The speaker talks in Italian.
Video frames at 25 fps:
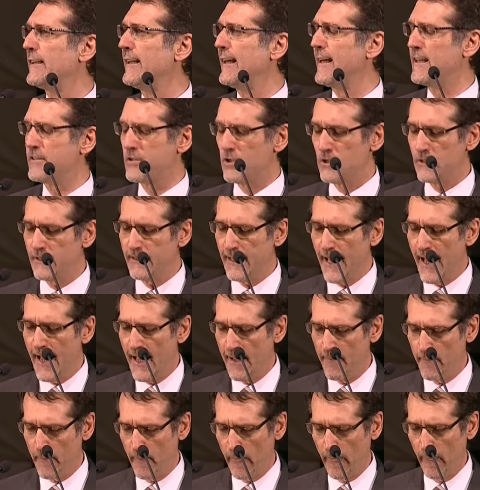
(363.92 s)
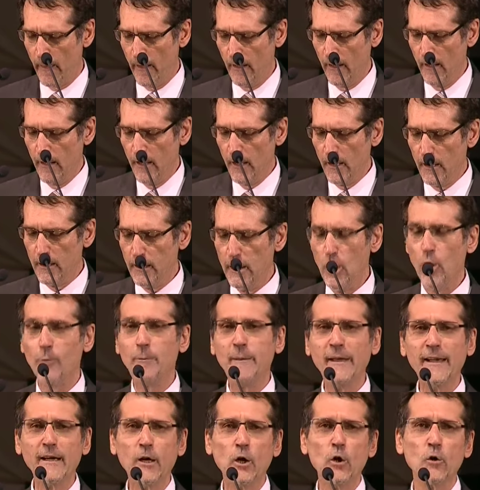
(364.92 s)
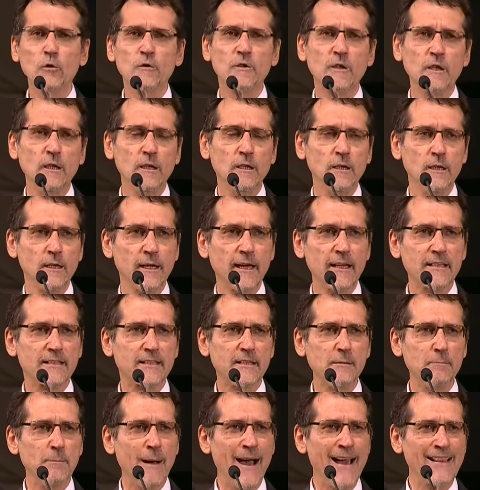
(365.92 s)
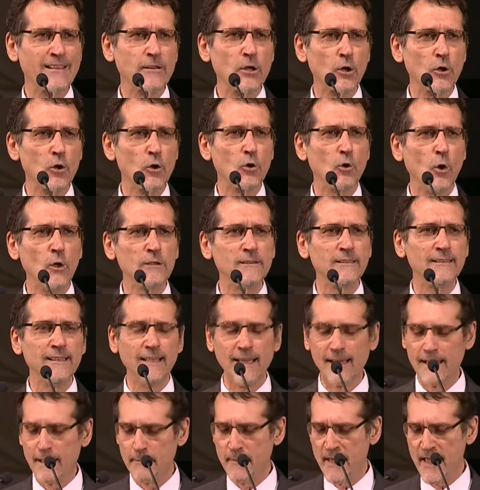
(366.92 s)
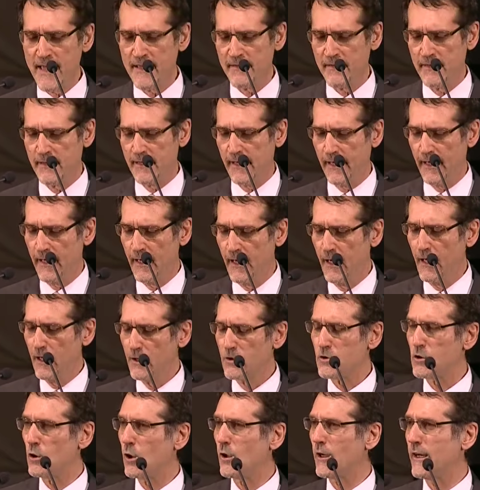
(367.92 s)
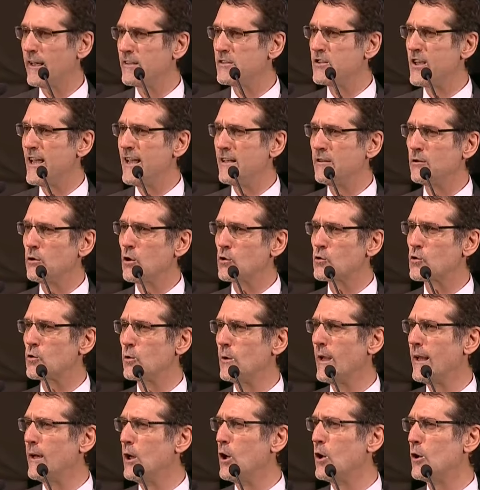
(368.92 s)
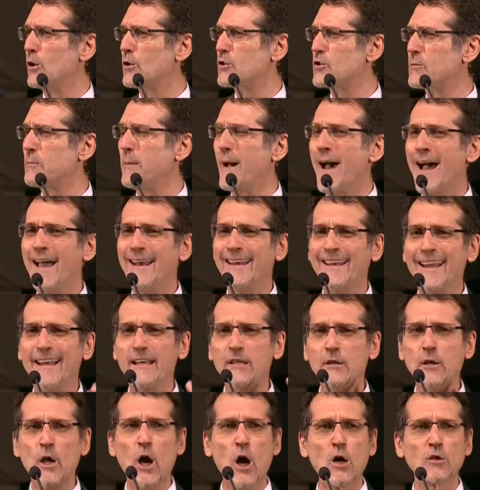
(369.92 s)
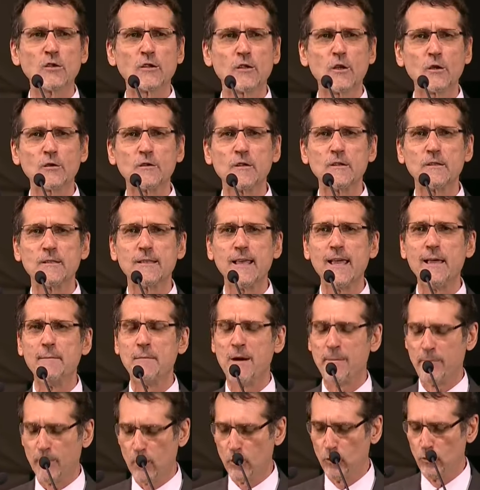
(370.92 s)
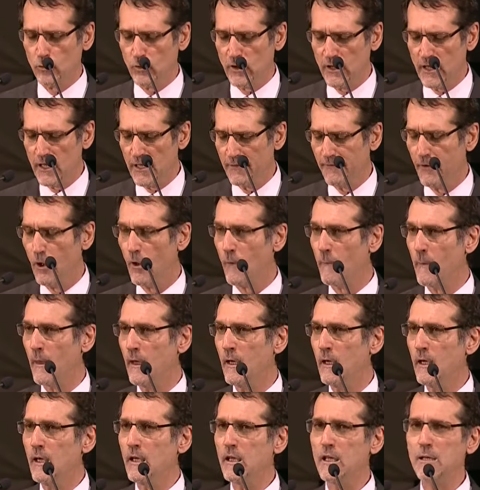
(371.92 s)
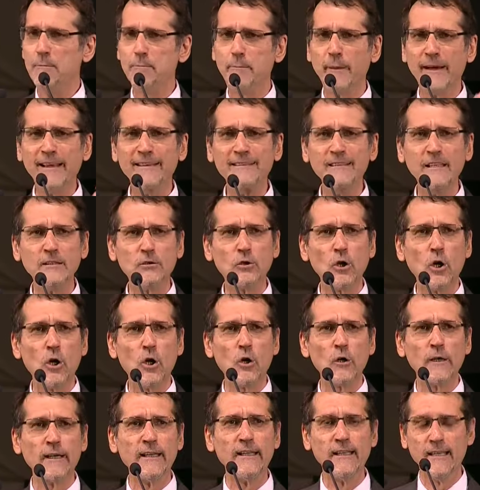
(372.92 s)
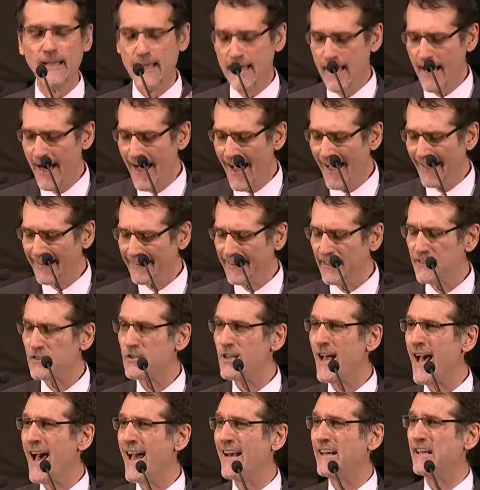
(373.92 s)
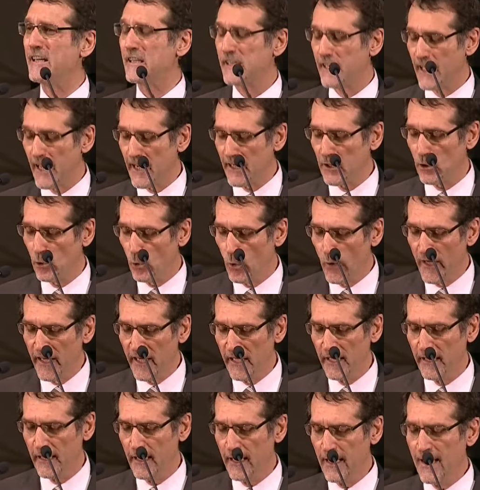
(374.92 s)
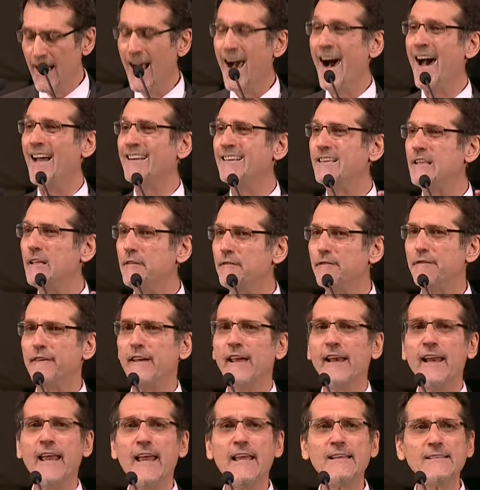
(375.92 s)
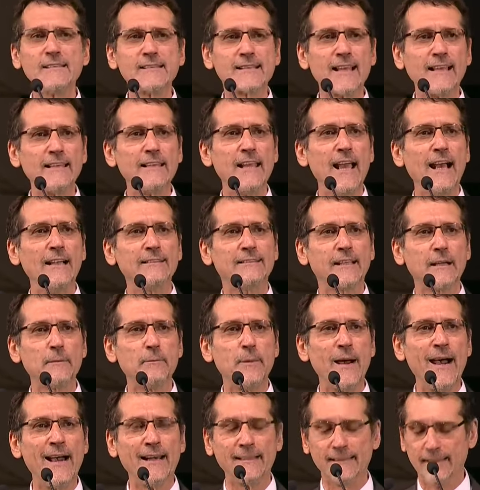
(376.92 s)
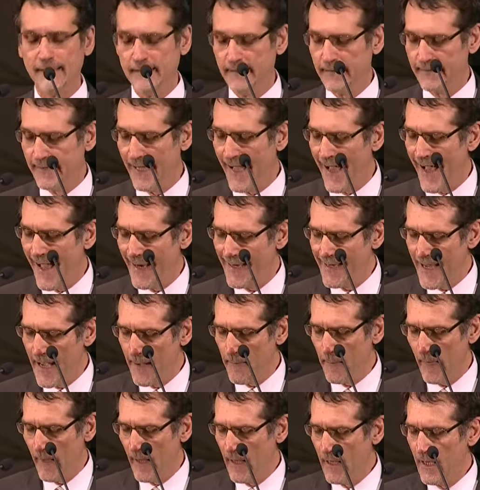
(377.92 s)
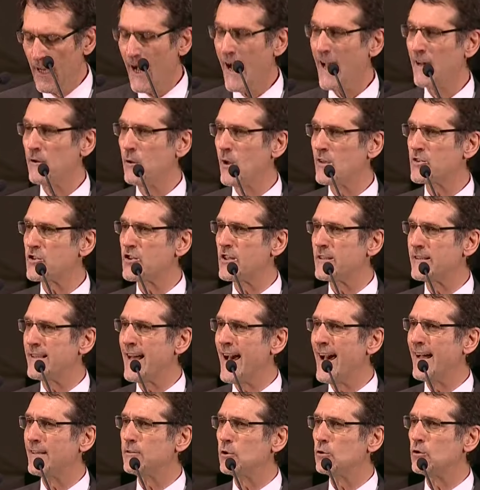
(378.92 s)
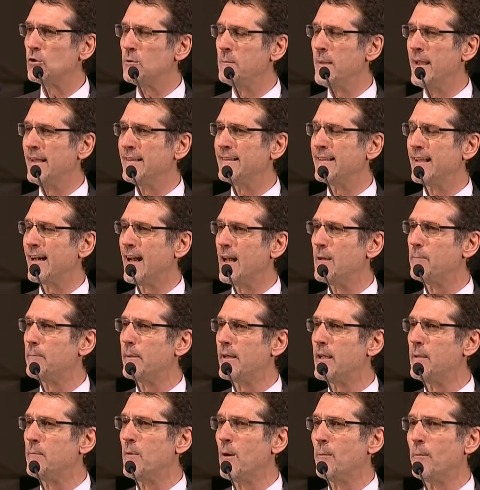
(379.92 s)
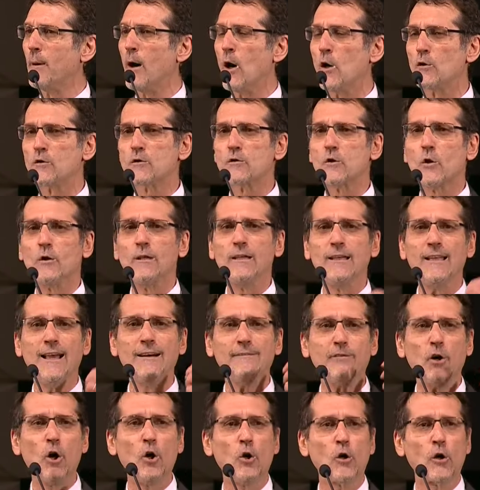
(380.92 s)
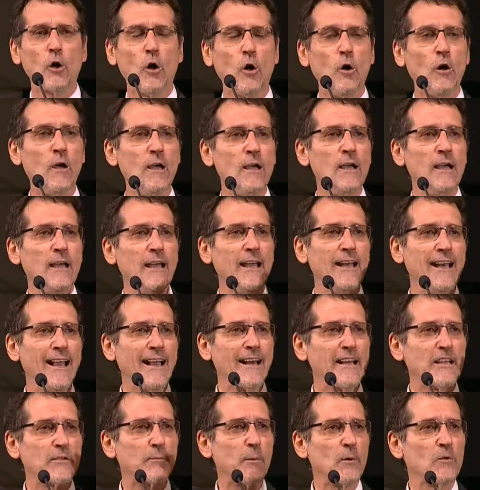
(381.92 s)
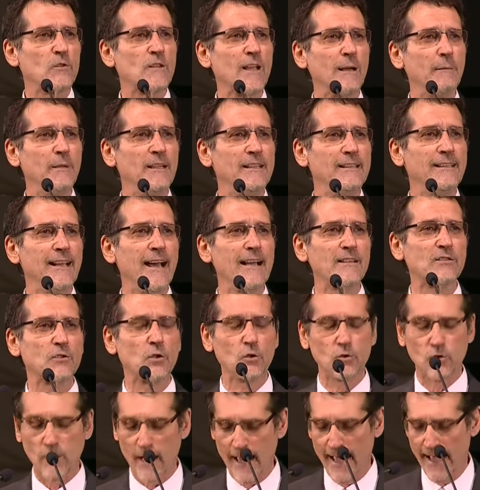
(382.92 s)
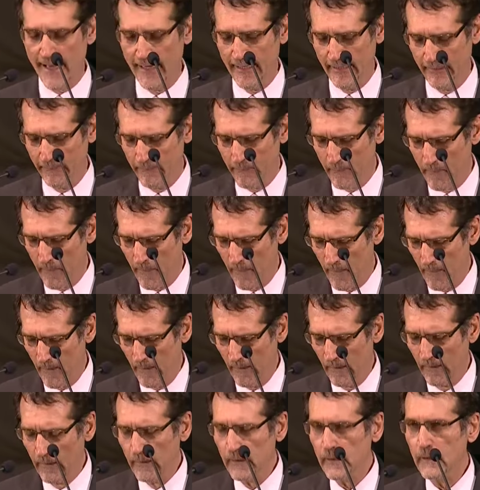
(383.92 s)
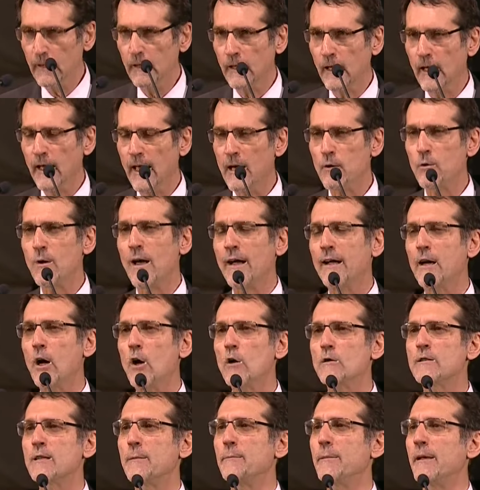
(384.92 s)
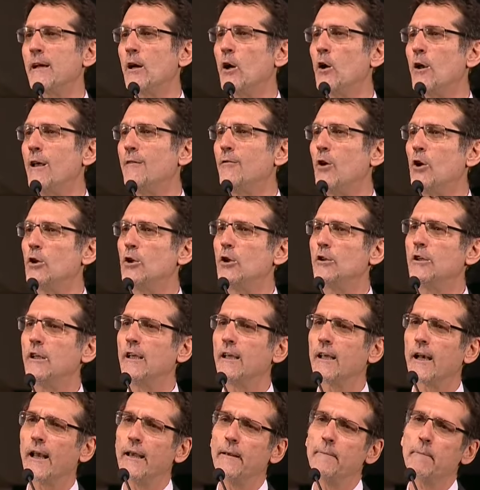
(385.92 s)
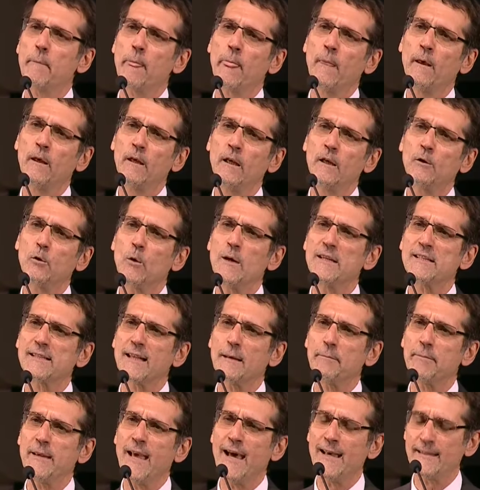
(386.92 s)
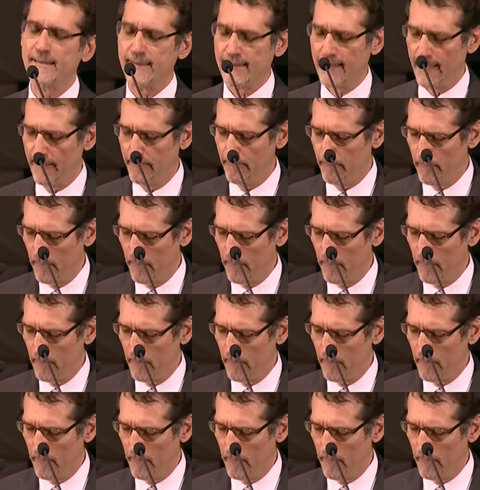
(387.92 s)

della città, gli operosi che si battono quotidianamente, sorreggendo sulle loro spalle il nostro sistema produttivo. Imprenditori, artigiani che qui, a differenza di altre parti d'Italia, hanno accettato di mettere al primo posto il lavoro e la responsabilità sociale. E una cosa però la voglio dire in questa piazza,